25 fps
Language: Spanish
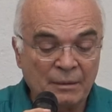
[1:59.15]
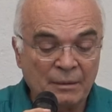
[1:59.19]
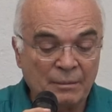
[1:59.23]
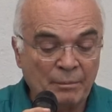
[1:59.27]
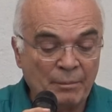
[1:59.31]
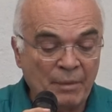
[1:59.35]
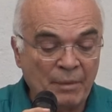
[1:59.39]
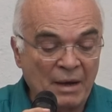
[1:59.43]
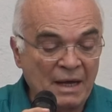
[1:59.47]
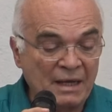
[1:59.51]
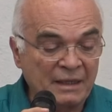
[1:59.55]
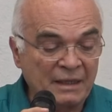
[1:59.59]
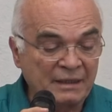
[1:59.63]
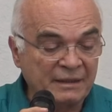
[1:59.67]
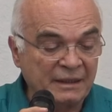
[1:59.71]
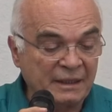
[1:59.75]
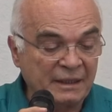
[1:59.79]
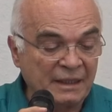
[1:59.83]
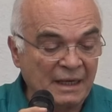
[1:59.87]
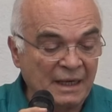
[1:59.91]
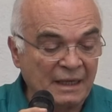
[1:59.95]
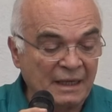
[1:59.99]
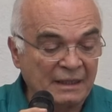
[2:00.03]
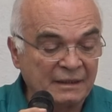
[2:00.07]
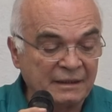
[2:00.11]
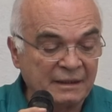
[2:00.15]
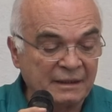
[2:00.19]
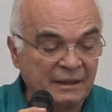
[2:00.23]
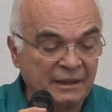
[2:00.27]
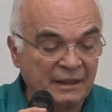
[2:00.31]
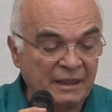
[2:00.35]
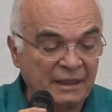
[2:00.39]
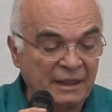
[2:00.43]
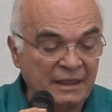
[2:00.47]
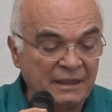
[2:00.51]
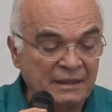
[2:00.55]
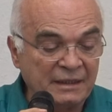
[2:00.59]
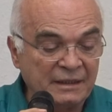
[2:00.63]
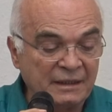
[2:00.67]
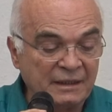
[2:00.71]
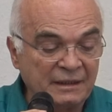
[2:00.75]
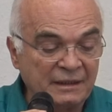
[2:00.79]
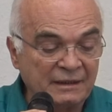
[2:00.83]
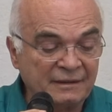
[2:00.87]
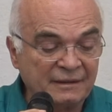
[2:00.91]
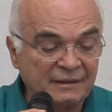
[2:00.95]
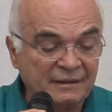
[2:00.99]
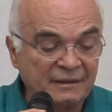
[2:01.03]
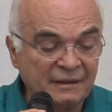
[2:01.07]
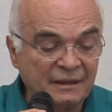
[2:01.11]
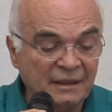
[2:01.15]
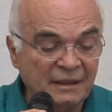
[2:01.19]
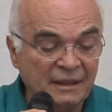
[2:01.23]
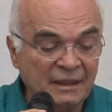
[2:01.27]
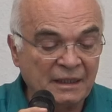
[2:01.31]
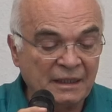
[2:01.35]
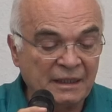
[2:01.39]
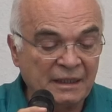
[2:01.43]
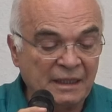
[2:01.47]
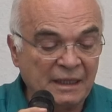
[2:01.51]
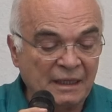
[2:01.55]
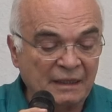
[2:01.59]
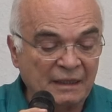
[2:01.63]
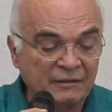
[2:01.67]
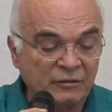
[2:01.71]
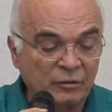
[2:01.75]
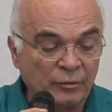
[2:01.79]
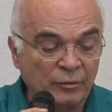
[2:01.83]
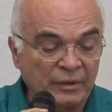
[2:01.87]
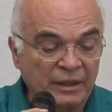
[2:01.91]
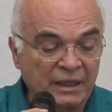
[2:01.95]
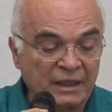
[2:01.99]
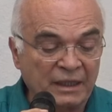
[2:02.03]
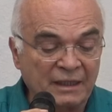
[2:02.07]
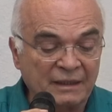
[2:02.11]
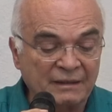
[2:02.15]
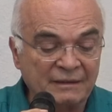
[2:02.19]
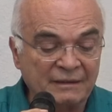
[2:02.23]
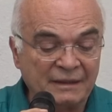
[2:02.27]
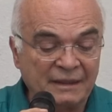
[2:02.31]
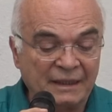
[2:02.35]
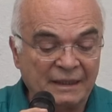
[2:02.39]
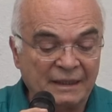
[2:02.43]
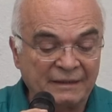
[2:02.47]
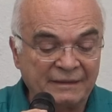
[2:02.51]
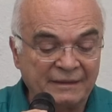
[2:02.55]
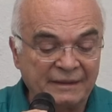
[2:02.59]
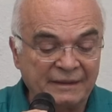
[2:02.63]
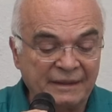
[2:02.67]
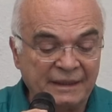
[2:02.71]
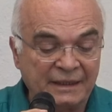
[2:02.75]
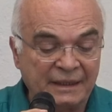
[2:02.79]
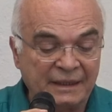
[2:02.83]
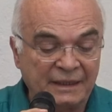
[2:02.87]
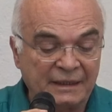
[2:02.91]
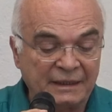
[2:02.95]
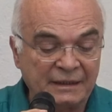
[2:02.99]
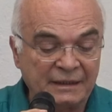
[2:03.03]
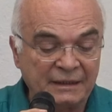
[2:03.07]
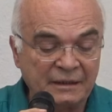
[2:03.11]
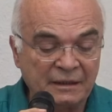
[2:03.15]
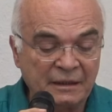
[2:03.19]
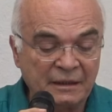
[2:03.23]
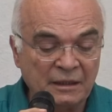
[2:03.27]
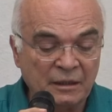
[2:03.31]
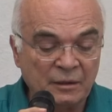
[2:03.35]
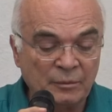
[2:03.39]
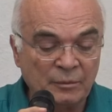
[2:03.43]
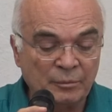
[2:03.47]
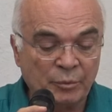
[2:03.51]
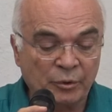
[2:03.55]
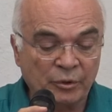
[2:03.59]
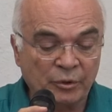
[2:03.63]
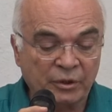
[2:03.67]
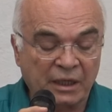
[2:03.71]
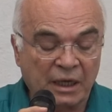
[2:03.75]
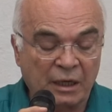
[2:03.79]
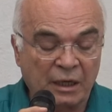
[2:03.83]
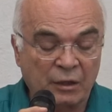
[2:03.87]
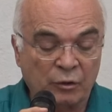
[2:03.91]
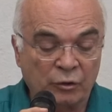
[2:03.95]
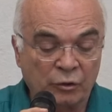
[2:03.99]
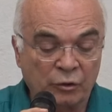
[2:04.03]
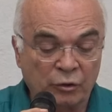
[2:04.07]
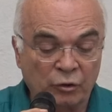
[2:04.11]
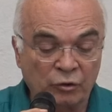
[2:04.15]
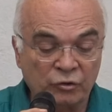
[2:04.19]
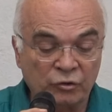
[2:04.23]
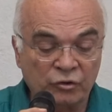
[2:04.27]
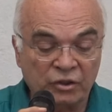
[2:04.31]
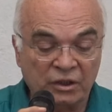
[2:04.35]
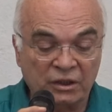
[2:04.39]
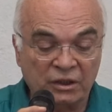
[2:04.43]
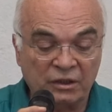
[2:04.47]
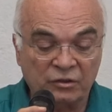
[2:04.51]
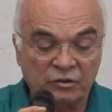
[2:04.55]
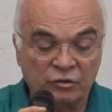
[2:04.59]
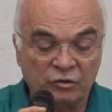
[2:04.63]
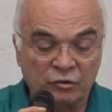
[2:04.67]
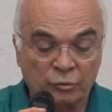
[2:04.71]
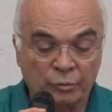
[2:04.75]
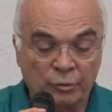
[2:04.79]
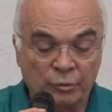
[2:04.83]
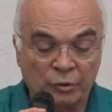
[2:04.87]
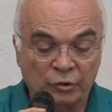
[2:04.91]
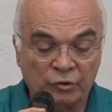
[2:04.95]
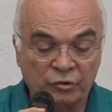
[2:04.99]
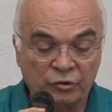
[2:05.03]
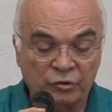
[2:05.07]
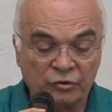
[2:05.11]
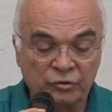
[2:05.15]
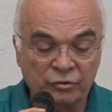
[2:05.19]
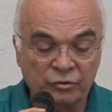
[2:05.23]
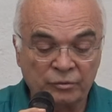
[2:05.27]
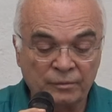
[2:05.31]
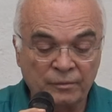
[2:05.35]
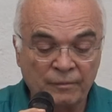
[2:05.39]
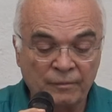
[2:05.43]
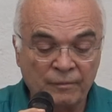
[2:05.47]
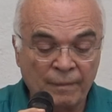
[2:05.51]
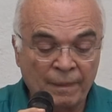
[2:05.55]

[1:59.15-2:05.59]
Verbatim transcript: va delante de ellas y las ovejas le siguen, porque conocen su voz.